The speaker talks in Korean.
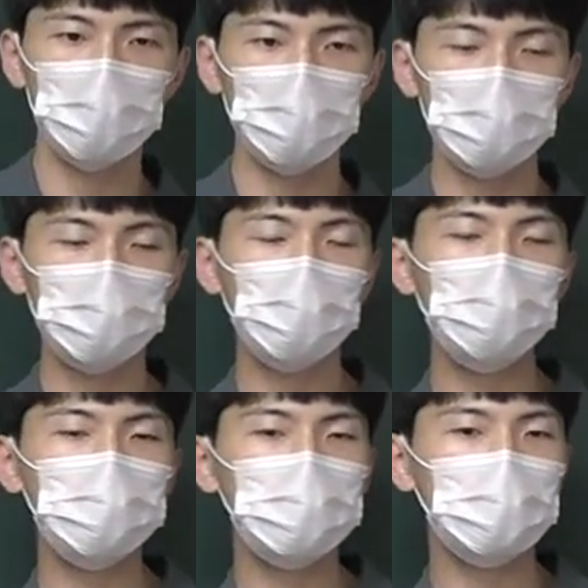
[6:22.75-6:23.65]
그러면
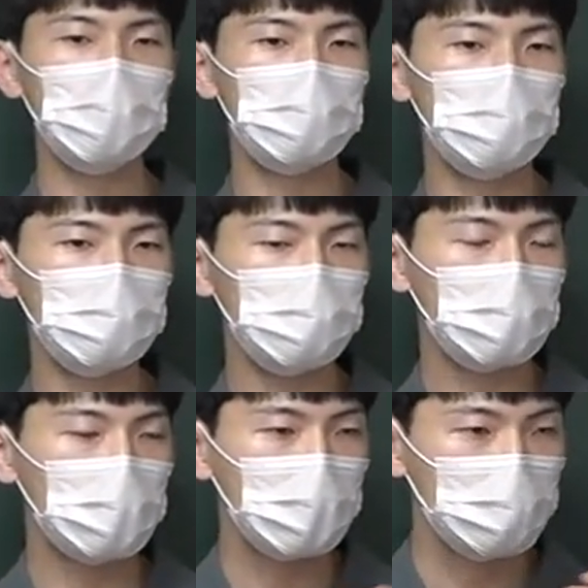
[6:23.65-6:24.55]
의도치 않은
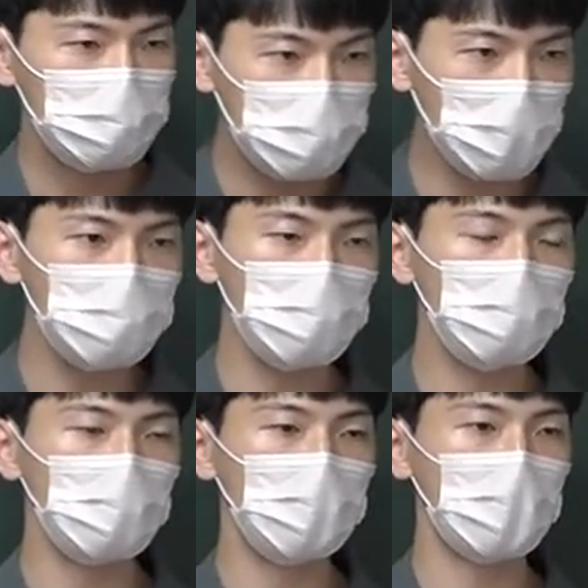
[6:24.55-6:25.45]
부정적인
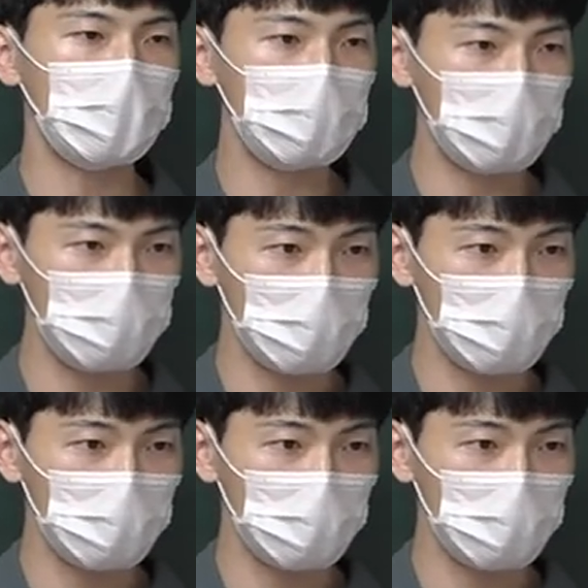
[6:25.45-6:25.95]
결과 야기한다는